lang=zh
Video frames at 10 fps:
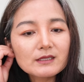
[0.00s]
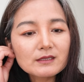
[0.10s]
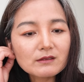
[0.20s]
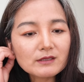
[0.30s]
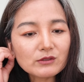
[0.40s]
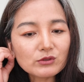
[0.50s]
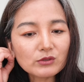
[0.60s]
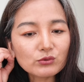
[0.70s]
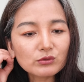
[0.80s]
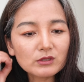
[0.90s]
王仔想
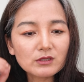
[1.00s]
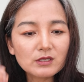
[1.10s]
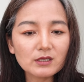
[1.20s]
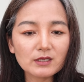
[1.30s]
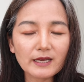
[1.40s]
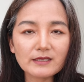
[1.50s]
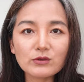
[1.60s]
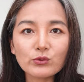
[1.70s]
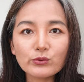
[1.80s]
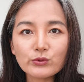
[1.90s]
说，可感
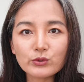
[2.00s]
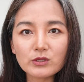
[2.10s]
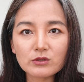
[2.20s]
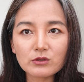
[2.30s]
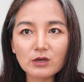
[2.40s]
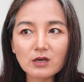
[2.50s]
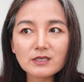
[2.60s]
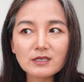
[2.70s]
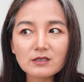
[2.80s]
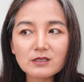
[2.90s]
情空虚的时候，而
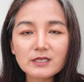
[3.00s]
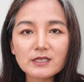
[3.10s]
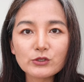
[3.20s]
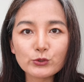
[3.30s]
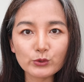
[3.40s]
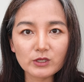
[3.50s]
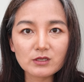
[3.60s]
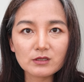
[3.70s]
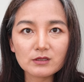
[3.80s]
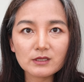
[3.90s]
且是这些学
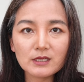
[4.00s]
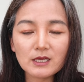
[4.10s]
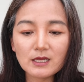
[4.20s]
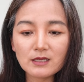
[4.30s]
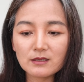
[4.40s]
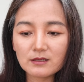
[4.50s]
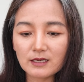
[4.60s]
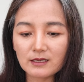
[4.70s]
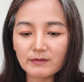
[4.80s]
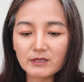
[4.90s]
生
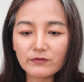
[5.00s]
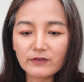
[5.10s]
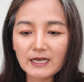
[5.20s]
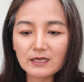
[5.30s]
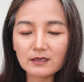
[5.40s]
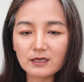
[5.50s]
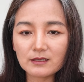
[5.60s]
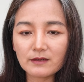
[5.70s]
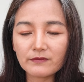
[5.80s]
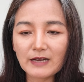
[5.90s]
给他们发了，给
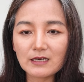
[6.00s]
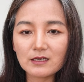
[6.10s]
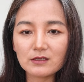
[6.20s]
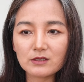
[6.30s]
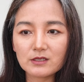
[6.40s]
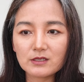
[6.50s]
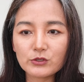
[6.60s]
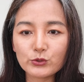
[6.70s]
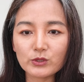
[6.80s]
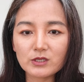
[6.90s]
他发了这些
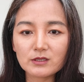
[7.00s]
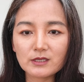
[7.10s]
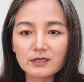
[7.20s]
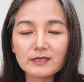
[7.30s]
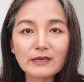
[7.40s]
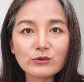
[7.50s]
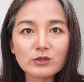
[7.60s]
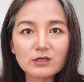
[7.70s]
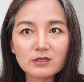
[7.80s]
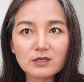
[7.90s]
学生呢，这男
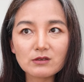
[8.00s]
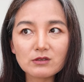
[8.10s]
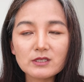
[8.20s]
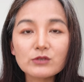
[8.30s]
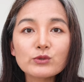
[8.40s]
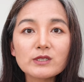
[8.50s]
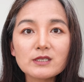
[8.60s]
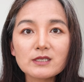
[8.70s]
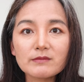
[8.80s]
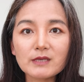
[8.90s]
学生正好是青春
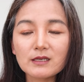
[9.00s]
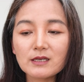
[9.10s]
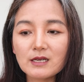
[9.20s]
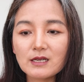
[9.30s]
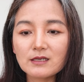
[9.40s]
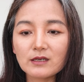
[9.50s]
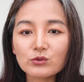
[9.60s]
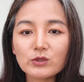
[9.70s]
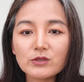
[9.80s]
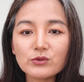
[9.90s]
期嘛，然后
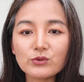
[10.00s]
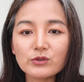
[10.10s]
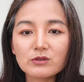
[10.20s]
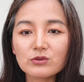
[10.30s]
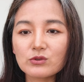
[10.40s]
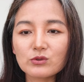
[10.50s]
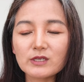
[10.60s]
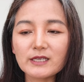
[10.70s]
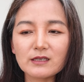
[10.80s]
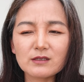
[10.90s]
对女就是
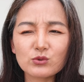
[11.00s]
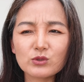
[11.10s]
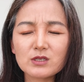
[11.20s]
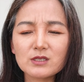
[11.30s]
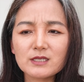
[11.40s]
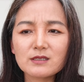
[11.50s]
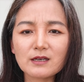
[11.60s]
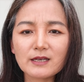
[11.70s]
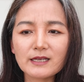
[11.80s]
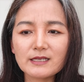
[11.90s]
也说是经
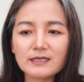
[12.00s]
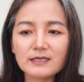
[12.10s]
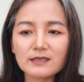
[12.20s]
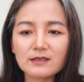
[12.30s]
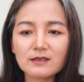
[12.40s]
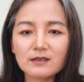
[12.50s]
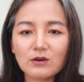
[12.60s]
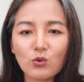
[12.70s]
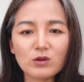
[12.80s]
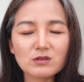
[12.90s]
常看那些
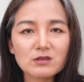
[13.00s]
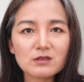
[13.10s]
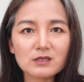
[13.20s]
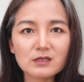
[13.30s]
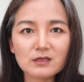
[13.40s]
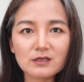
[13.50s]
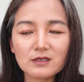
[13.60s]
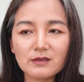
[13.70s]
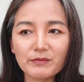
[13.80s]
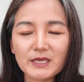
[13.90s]
黄色的
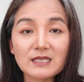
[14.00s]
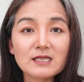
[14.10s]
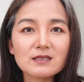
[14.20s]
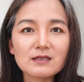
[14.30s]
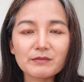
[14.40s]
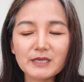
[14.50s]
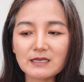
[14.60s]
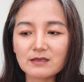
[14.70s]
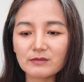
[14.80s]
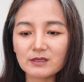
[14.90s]
影片、色情片
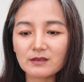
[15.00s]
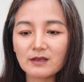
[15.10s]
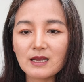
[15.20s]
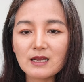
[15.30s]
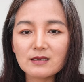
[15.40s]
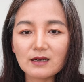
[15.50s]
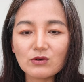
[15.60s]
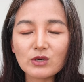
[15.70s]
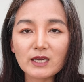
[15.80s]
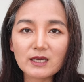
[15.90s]
什么的，然
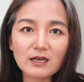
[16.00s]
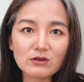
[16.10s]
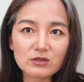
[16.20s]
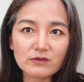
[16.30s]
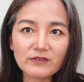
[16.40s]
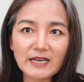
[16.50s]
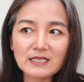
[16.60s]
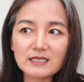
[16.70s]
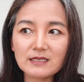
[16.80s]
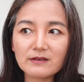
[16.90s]
后该给老师发一
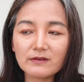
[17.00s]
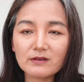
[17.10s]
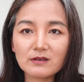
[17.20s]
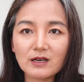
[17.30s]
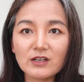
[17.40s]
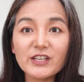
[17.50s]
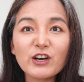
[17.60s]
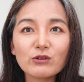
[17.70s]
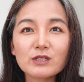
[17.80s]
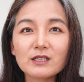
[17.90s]
些啊
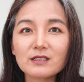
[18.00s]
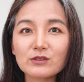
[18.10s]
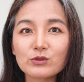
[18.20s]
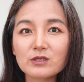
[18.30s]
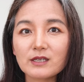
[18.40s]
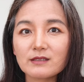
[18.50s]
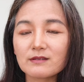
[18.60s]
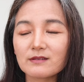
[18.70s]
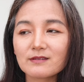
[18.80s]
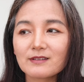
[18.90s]
撩他的，就是
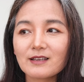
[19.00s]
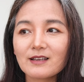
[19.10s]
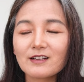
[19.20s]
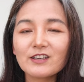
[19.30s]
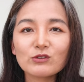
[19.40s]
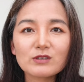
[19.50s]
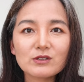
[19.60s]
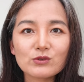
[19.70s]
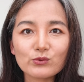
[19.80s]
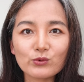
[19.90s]
很撩他的
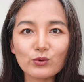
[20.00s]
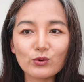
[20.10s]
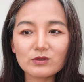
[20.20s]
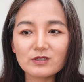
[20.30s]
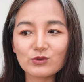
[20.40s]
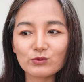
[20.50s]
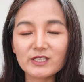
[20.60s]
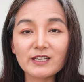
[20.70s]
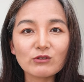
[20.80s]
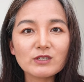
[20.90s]
这种这种
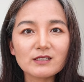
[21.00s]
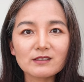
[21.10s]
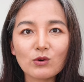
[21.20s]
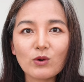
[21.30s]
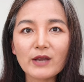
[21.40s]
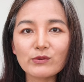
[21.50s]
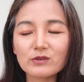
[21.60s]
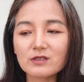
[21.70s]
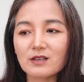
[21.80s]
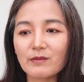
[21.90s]
调情的话语，
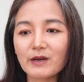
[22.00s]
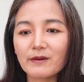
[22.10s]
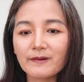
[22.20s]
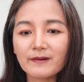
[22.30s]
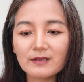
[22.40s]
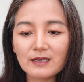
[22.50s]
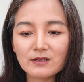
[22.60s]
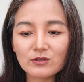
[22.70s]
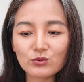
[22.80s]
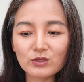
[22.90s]
知道吗？
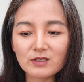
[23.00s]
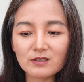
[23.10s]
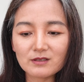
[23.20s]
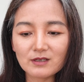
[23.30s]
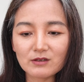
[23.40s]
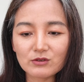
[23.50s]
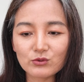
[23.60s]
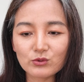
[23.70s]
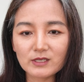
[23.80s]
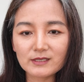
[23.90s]
所以这老师
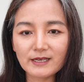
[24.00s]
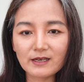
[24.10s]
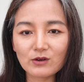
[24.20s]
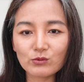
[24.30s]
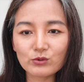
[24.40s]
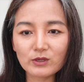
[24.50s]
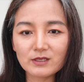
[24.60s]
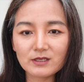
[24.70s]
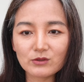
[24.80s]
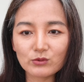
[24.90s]
说他在空窗
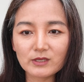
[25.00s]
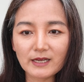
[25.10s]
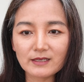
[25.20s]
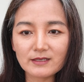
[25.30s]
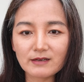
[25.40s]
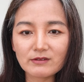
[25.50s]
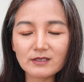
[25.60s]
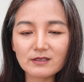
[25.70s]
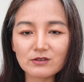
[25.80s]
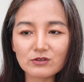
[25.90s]
期就在伤
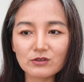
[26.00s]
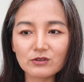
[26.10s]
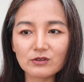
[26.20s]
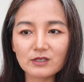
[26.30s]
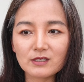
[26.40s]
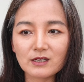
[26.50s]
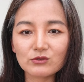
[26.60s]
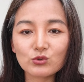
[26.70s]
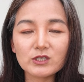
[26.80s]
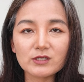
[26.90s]
心的时候。
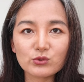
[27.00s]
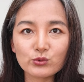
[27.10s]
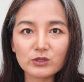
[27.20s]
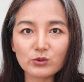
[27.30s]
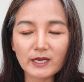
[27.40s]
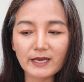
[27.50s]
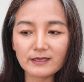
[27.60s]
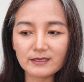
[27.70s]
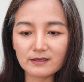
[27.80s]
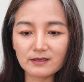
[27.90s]
刚结束一段感
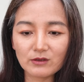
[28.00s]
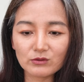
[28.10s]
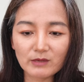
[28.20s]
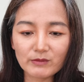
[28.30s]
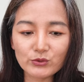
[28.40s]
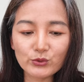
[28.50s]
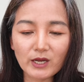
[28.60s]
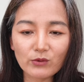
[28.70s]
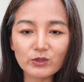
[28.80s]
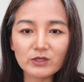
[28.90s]
情，然后他们嘘
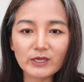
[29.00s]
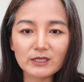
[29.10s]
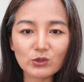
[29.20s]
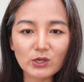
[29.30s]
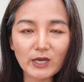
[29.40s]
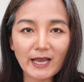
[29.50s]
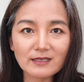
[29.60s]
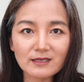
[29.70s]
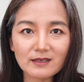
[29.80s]
寒问暖，就感